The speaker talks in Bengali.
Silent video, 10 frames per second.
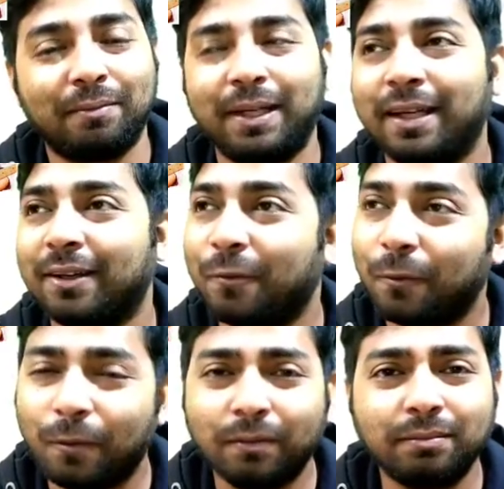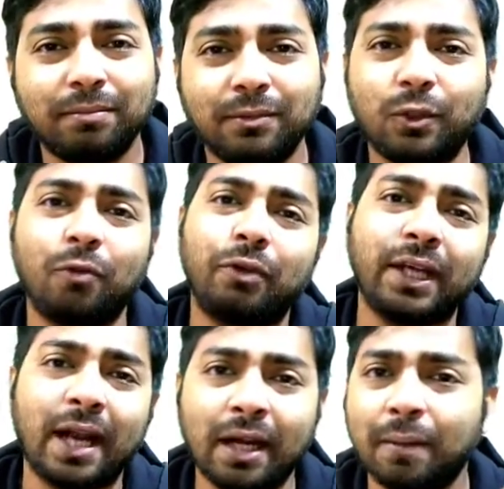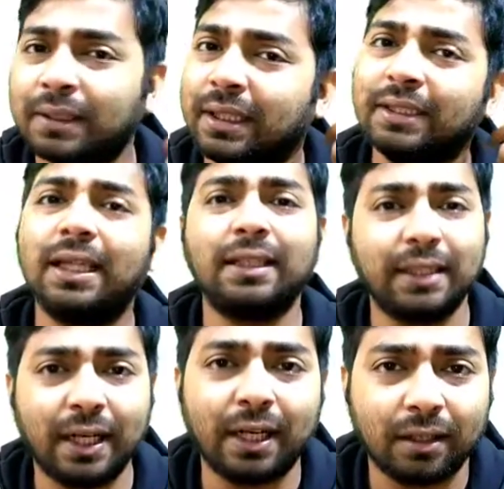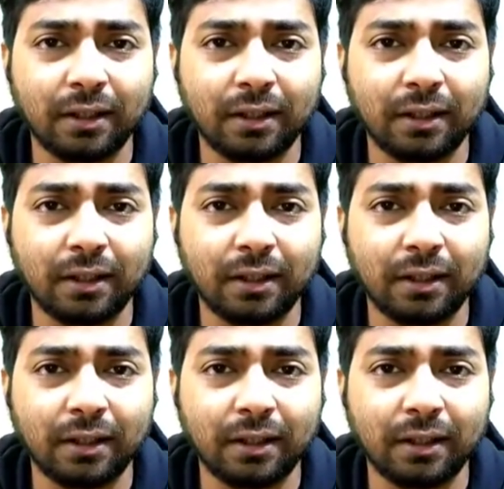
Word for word: মানে জলফানি গানটা বাজলে শিলাজিদের